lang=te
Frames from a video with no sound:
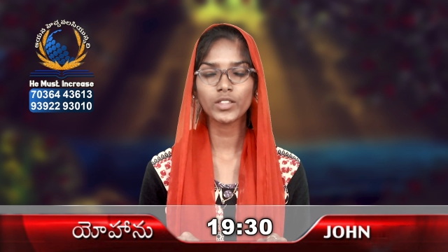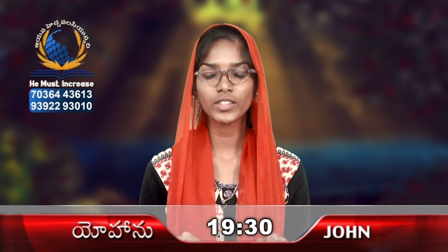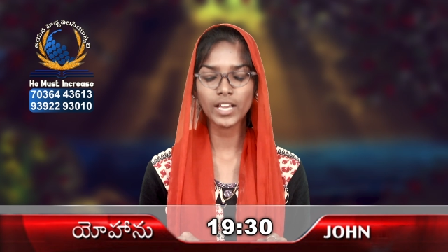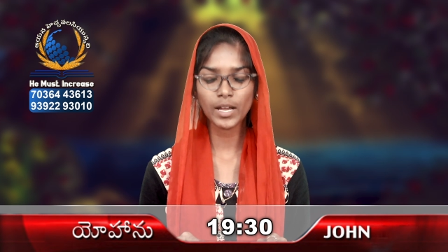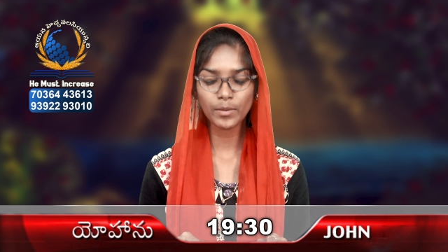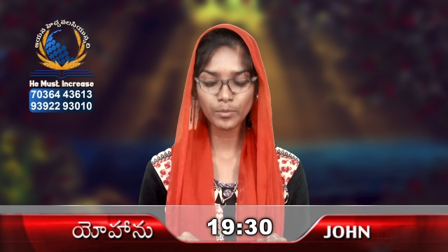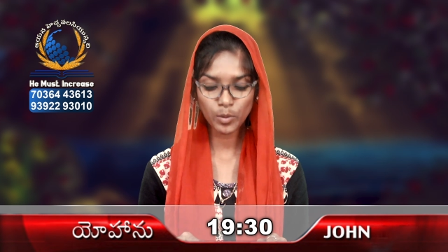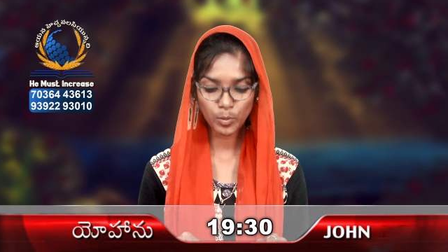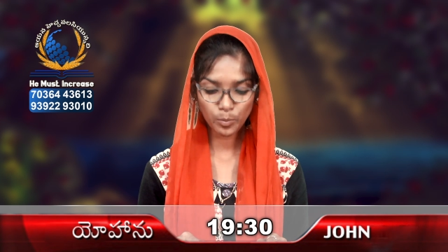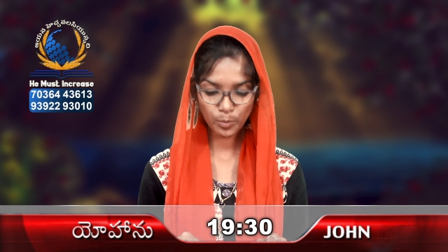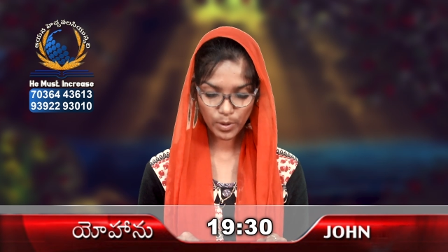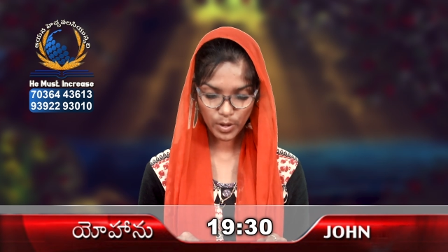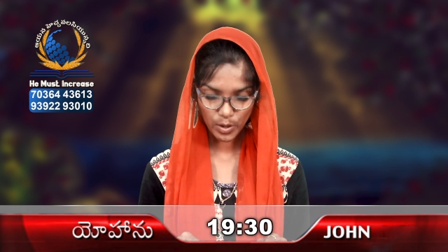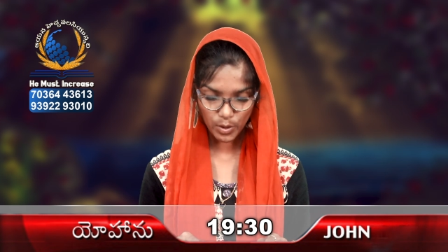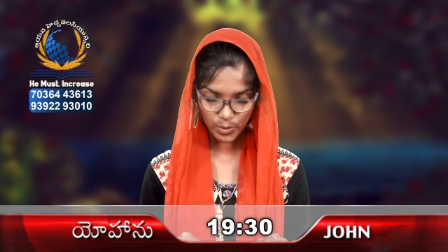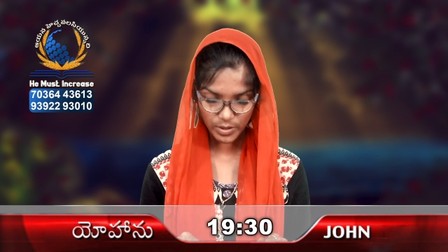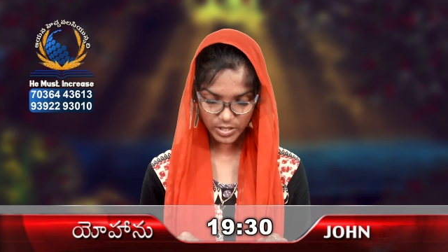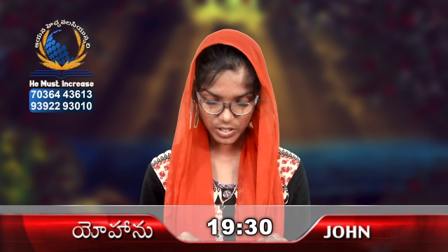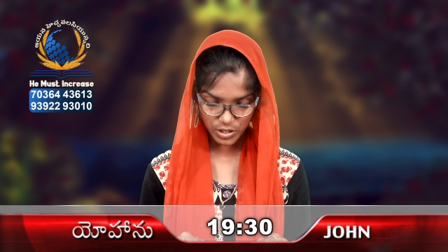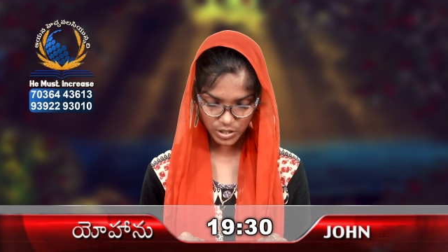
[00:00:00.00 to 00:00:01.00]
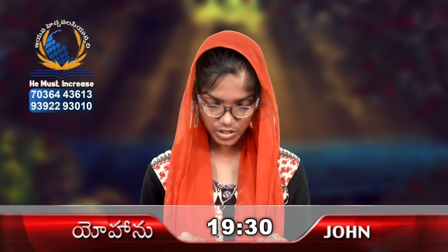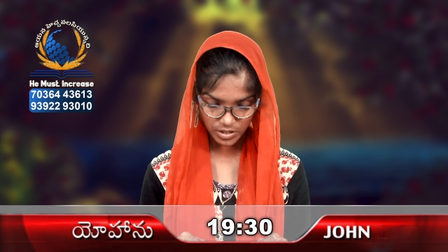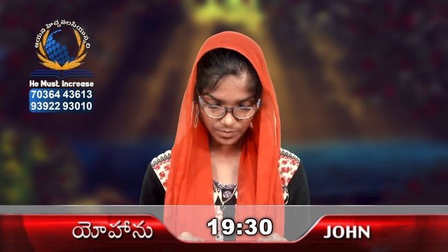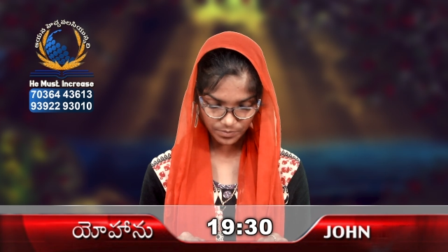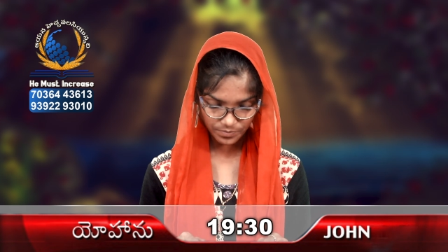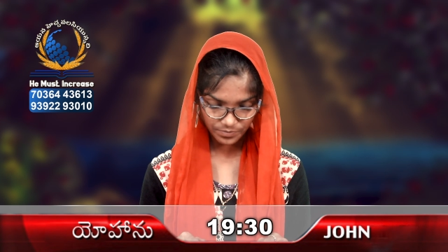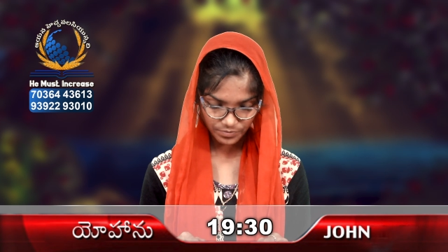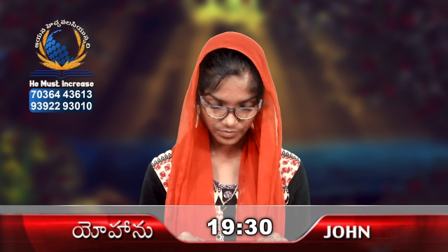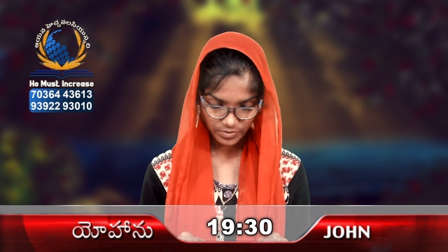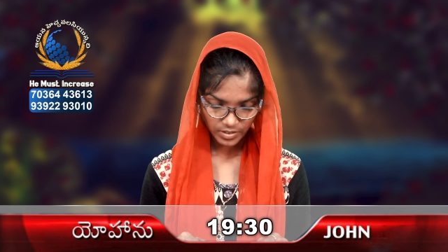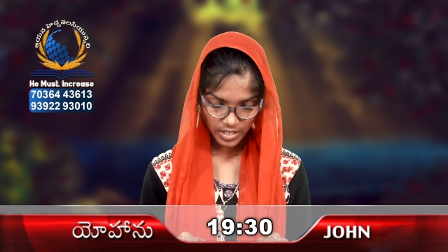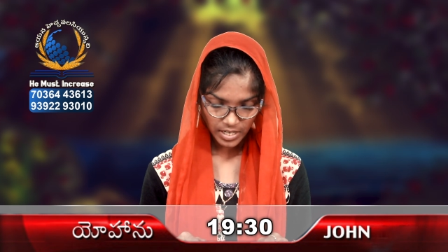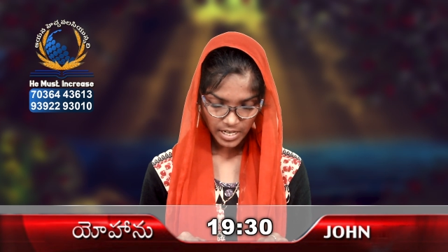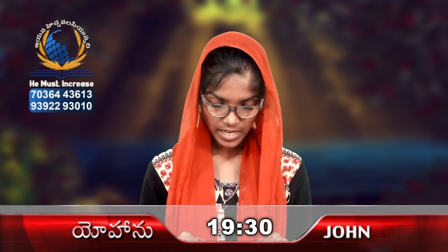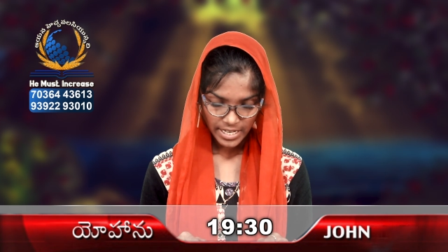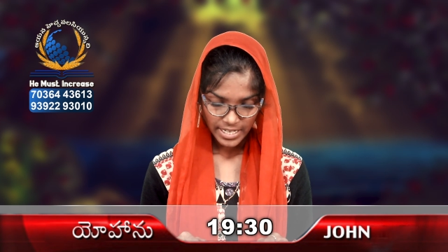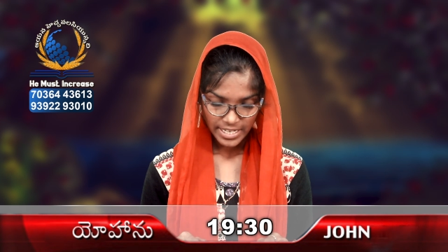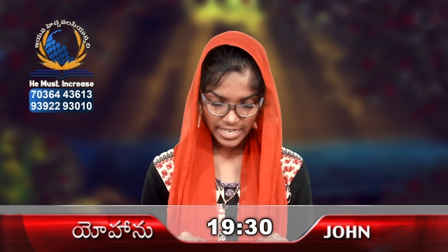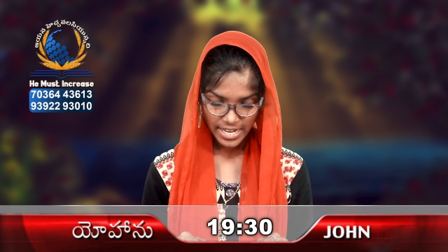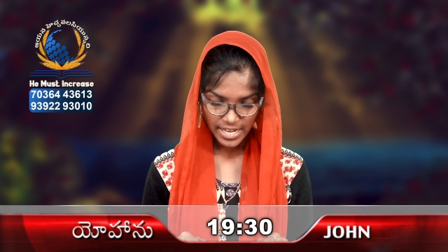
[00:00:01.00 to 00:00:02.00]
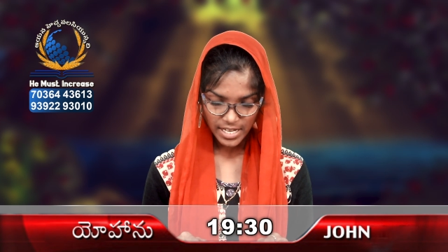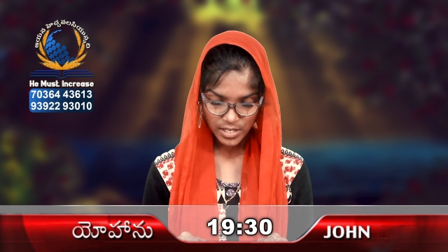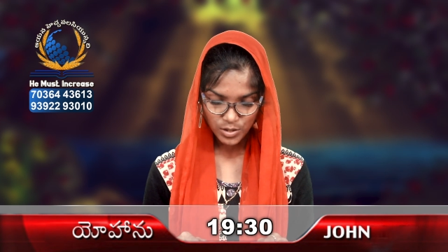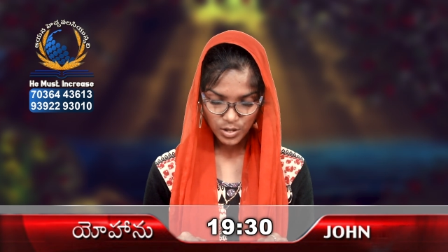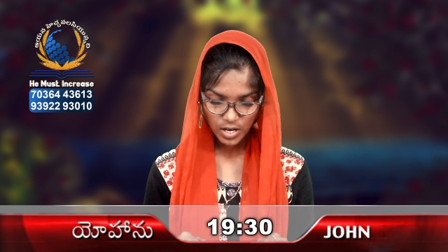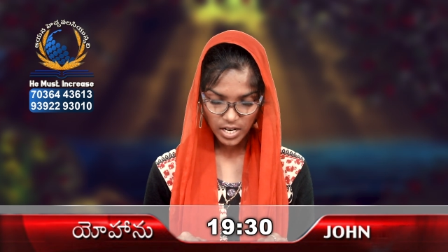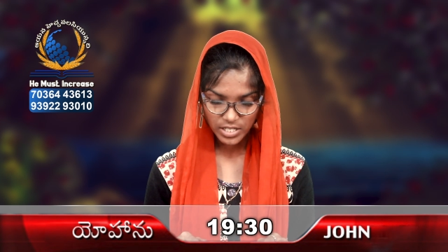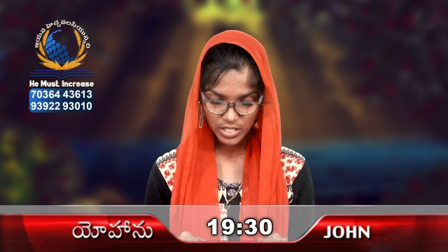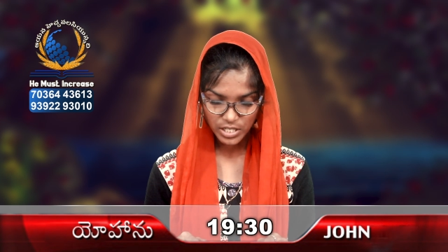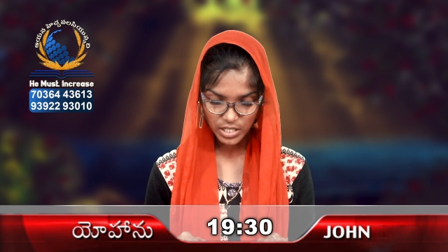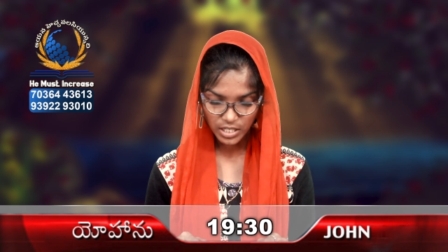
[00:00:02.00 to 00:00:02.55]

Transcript: అధ్యాయం ముప్పయో వచ్చును యేసు ఆ